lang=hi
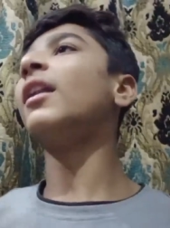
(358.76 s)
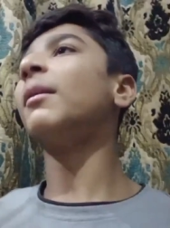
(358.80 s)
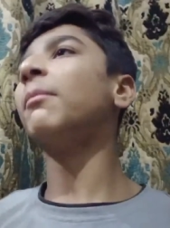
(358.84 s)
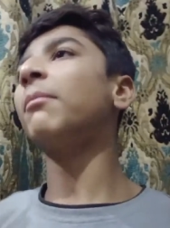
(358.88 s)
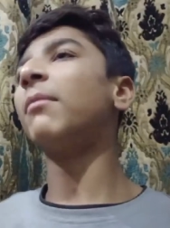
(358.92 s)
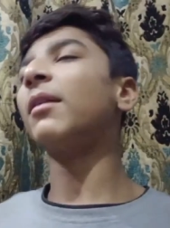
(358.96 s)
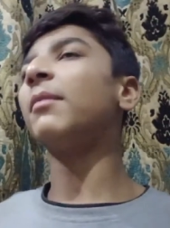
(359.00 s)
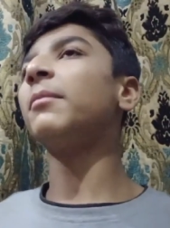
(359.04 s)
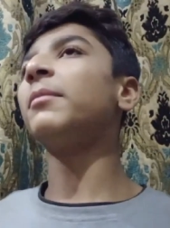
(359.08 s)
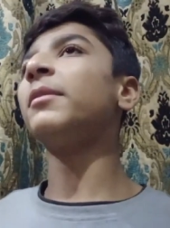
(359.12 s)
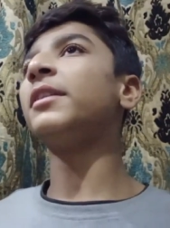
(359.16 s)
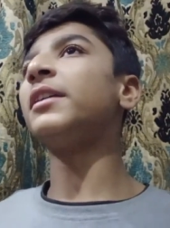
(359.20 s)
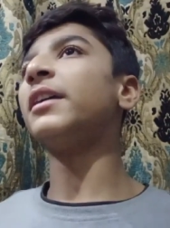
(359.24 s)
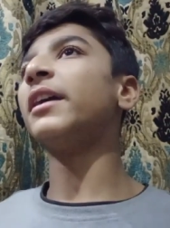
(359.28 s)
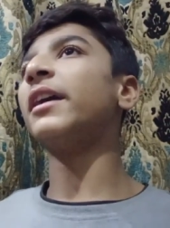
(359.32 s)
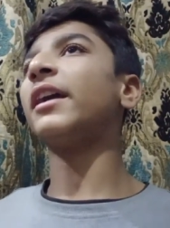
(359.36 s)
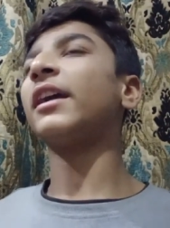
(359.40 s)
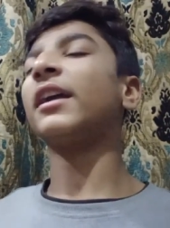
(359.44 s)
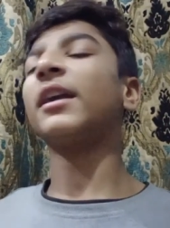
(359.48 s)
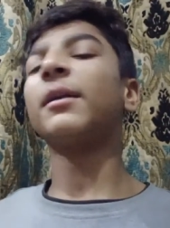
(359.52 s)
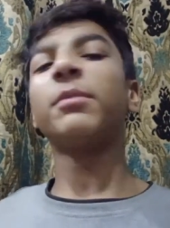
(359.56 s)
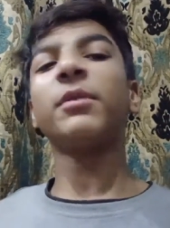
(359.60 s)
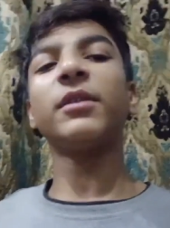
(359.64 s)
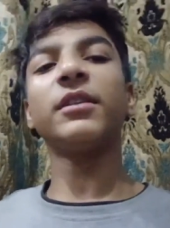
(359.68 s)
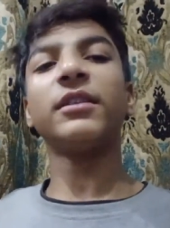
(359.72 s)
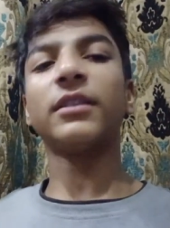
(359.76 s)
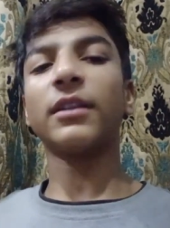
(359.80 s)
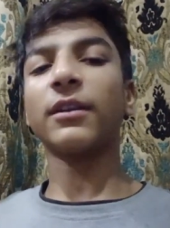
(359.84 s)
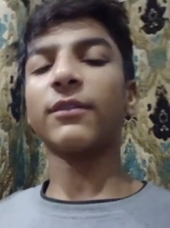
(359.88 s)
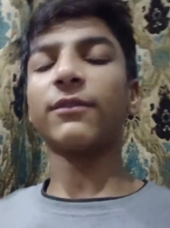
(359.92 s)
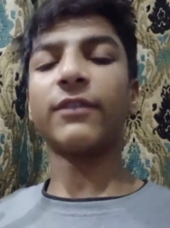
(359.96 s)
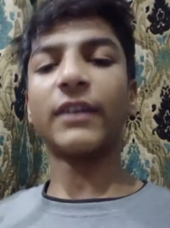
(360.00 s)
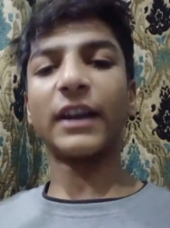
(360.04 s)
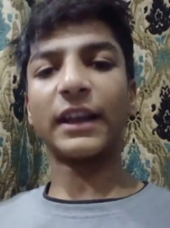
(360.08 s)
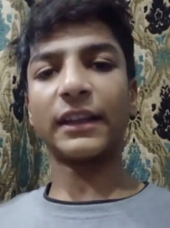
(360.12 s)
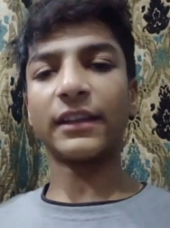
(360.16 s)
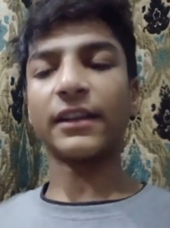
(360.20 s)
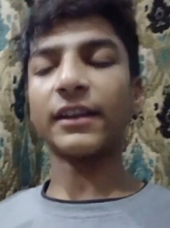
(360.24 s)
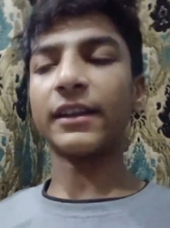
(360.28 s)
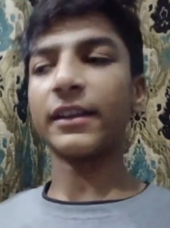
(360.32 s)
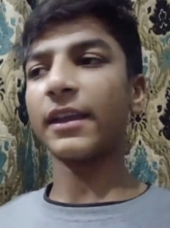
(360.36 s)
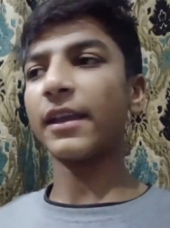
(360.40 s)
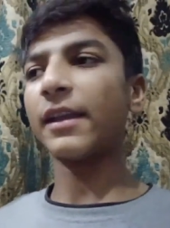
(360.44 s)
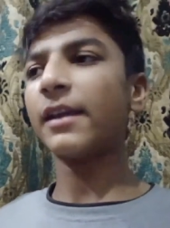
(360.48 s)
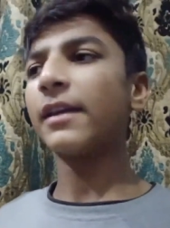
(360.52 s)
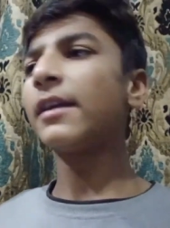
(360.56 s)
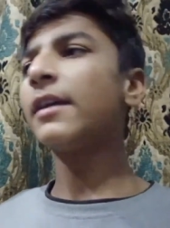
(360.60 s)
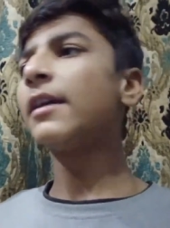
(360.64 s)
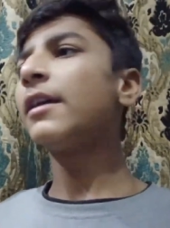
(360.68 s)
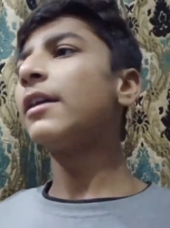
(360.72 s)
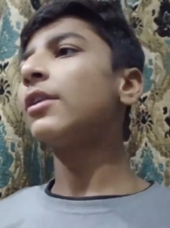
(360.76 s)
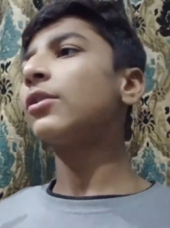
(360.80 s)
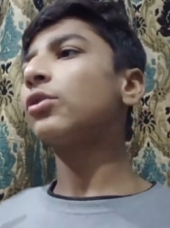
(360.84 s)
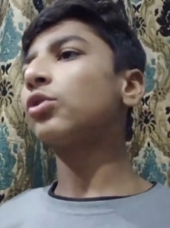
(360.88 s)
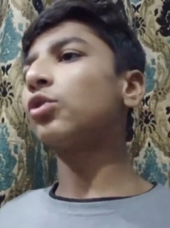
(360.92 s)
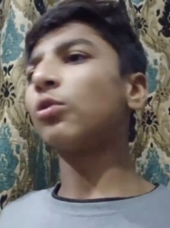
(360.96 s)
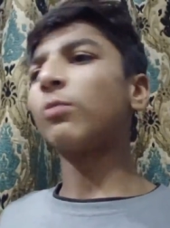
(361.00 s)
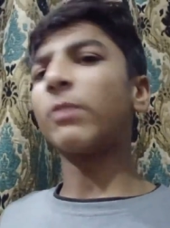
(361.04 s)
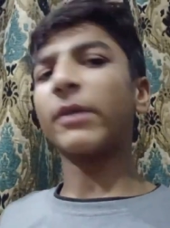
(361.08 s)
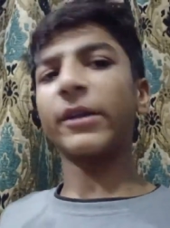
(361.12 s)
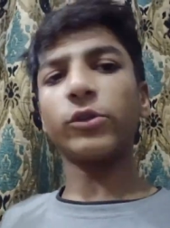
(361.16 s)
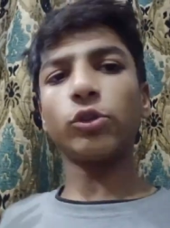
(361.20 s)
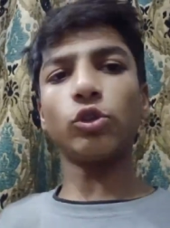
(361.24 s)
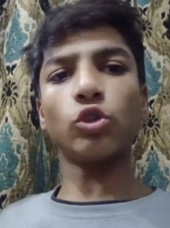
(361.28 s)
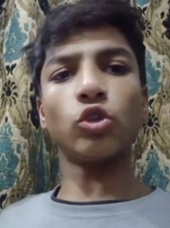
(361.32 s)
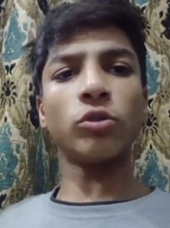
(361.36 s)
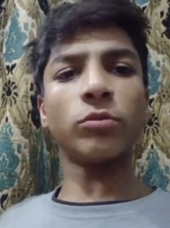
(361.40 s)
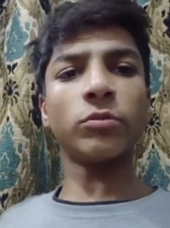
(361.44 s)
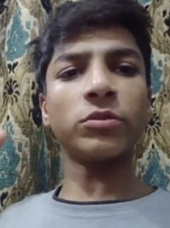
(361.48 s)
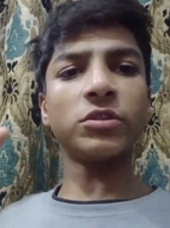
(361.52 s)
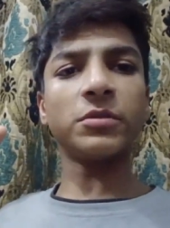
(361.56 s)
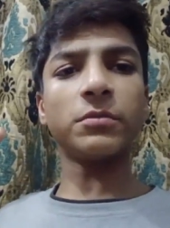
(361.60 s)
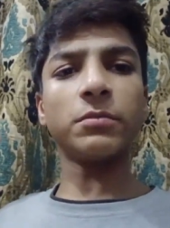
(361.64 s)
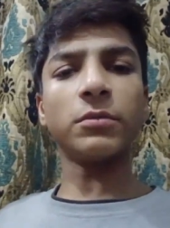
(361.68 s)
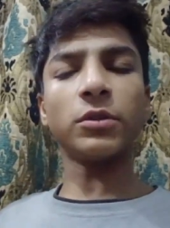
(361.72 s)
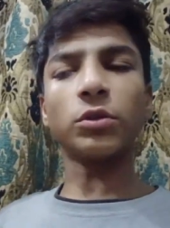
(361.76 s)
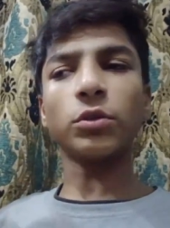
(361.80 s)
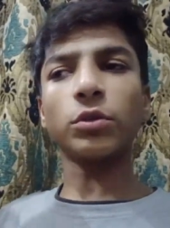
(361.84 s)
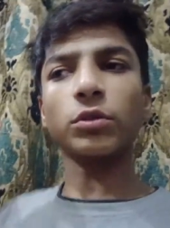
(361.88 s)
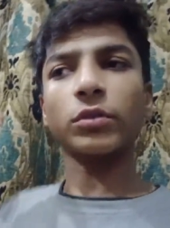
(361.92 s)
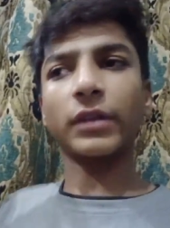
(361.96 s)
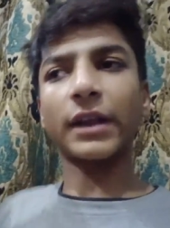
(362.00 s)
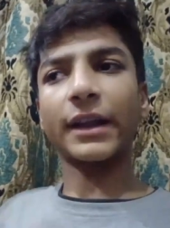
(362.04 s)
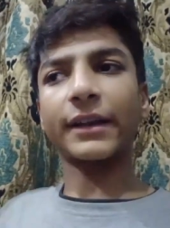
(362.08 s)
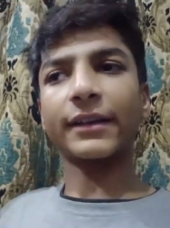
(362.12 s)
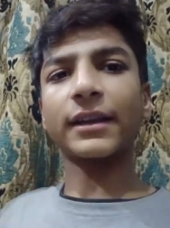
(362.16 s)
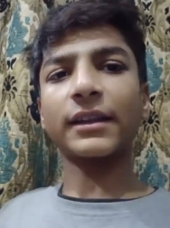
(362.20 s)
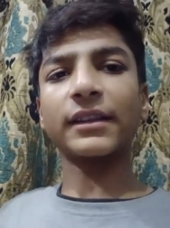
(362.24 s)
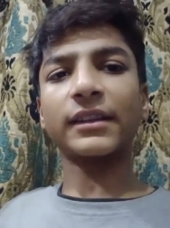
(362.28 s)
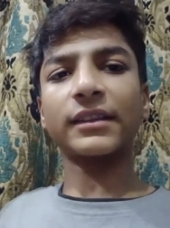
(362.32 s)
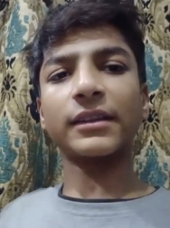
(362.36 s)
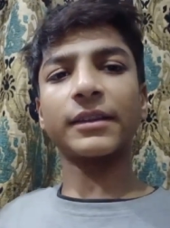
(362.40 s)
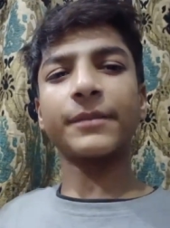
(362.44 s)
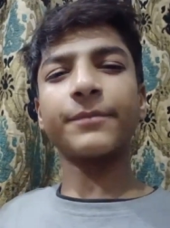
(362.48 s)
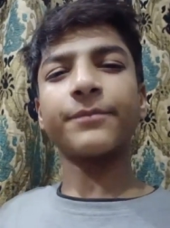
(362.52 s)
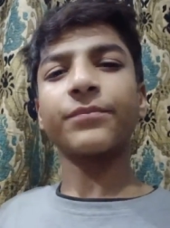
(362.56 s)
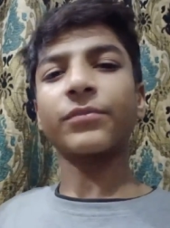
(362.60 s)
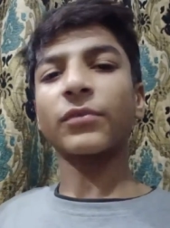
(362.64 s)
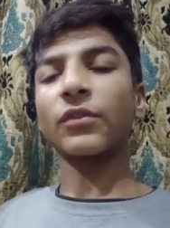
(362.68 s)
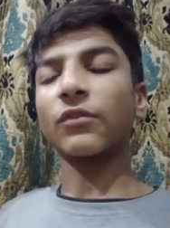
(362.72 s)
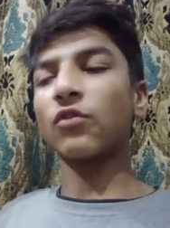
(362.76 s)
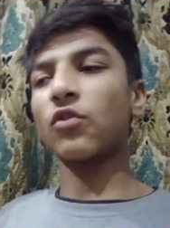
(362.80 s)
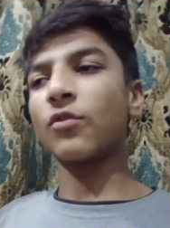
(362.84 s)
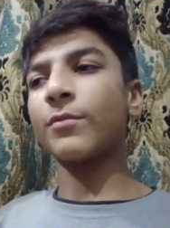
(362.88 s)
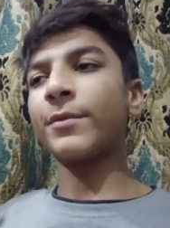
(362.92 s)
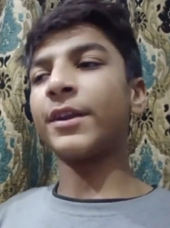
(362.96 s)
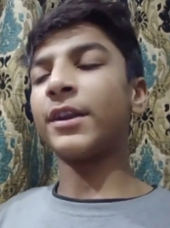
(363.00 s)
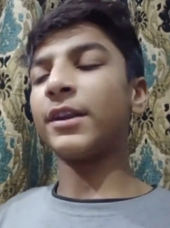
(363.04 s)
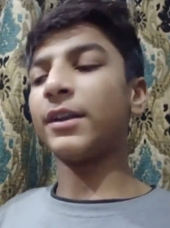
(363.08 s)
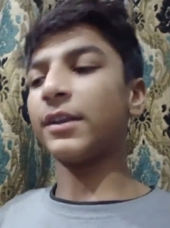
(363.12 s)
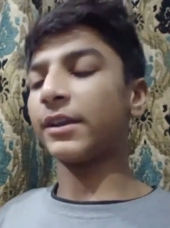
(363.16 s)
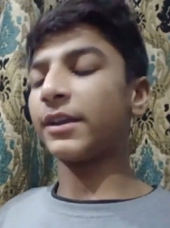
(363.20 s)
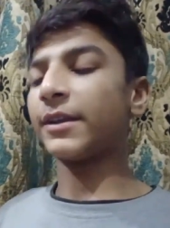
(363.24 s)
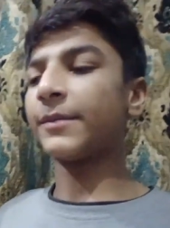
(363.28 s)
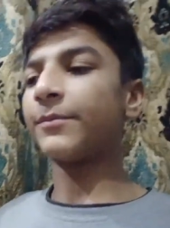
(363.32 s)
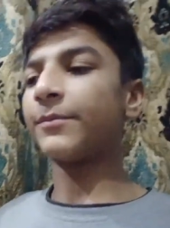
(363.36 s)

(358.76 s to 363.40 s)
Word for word: नंबर भी नहीं आएंगे फिर इतना फ़ायदा नहीं है तो बाकी दो मुझे बिल्कुल करेक्ट आते थे वो मैंने लिखे